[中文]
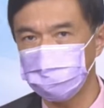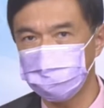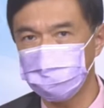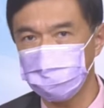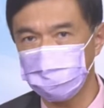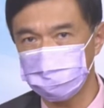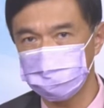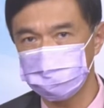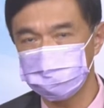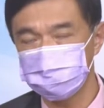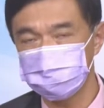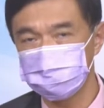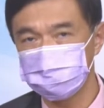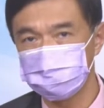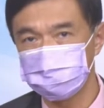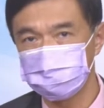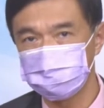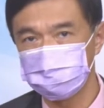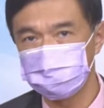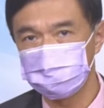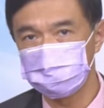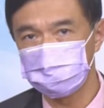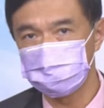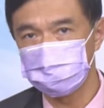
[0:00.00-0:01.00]
在，
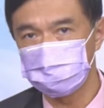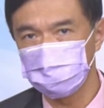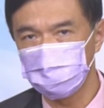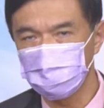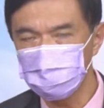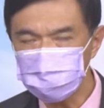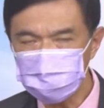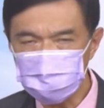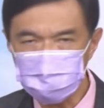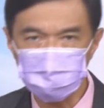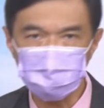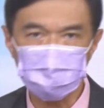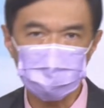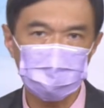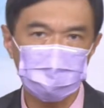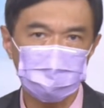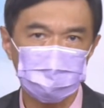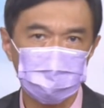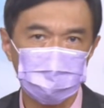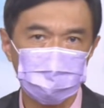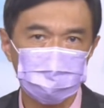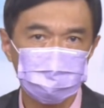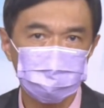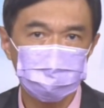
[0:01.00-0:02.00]
我请问各位，
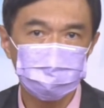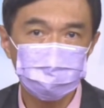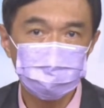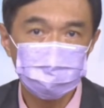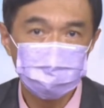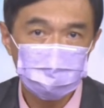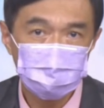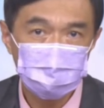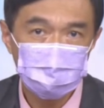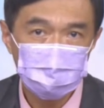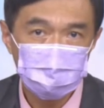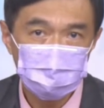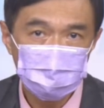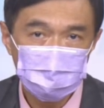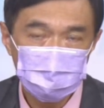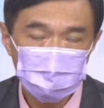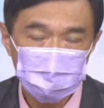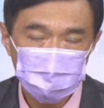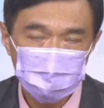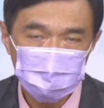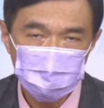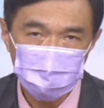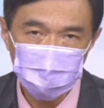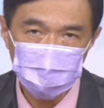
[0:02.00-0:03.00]

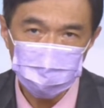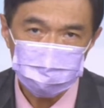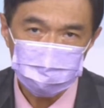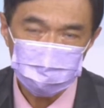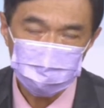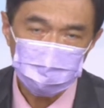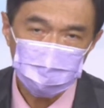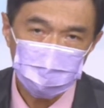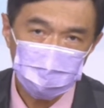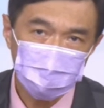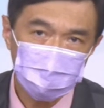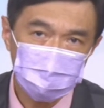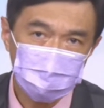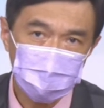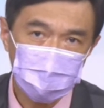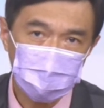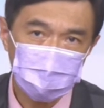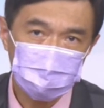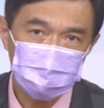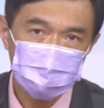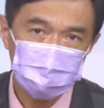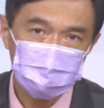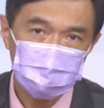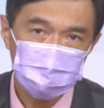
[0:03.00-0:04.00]
年终会不会
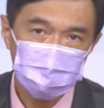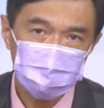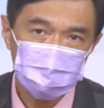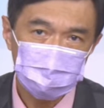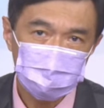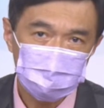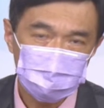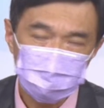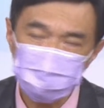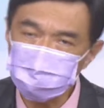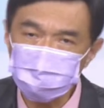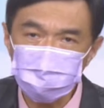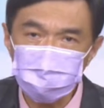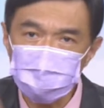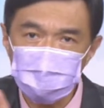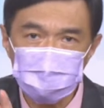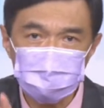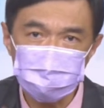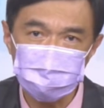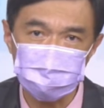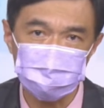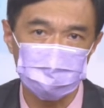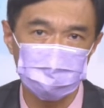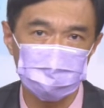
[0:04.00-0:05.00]
就不升
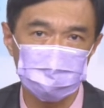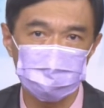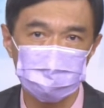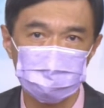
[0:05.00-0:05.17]
息了？